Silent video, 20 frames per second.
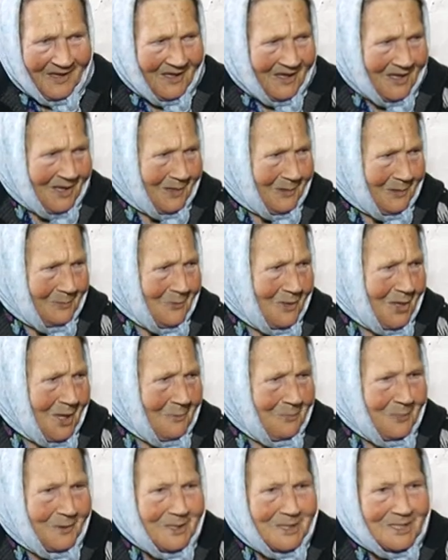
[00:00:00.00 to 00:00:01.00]
И мне
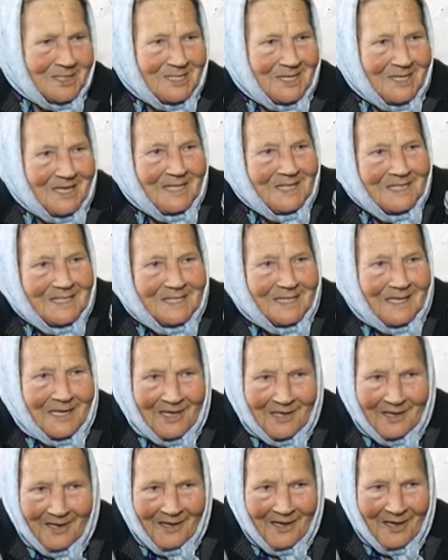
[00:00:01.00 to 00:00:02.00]
приснился,
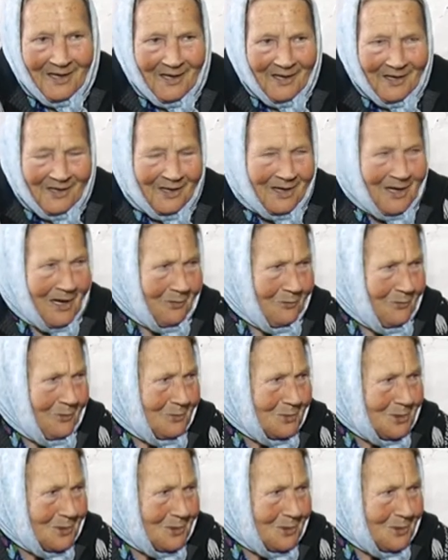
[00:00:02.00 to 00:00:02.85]
я говорю,